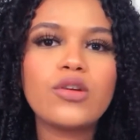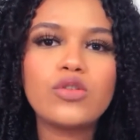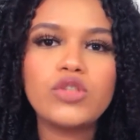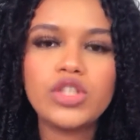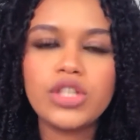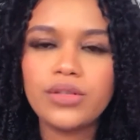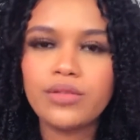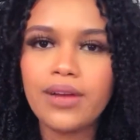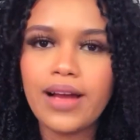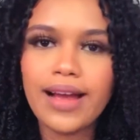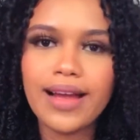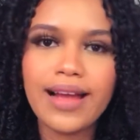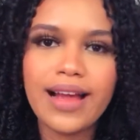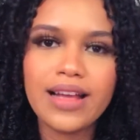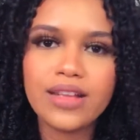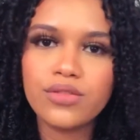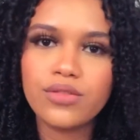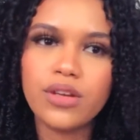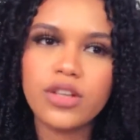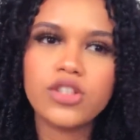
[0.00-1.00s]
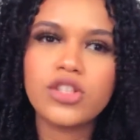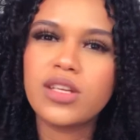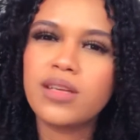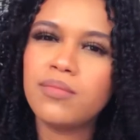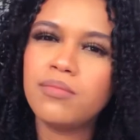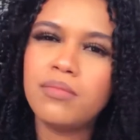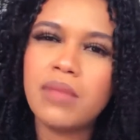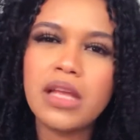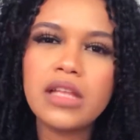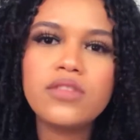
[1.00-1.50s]
Coxinha do ragaço, eu acho
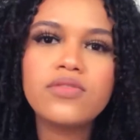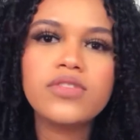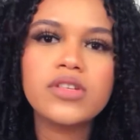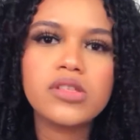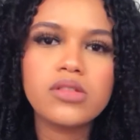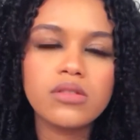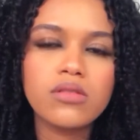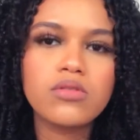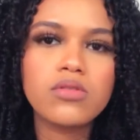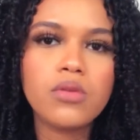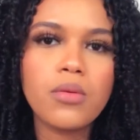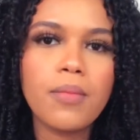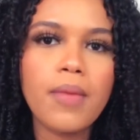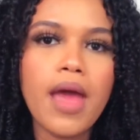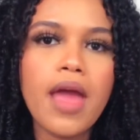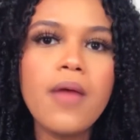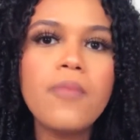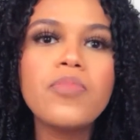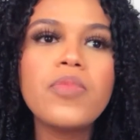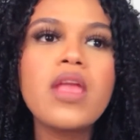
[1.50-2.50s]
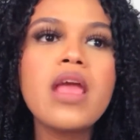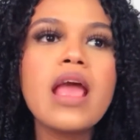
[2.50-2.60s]
que bem difícil não souber.